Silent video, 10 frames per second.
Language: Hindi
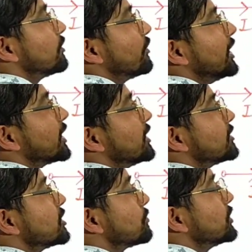ये सिर्फ एक
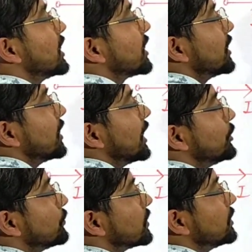रेजिस्टेंस में जा रहा
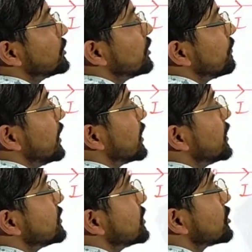है I2 करंट सिर्फ एक
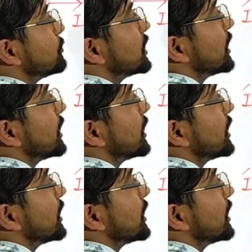रेजिस्टेंस में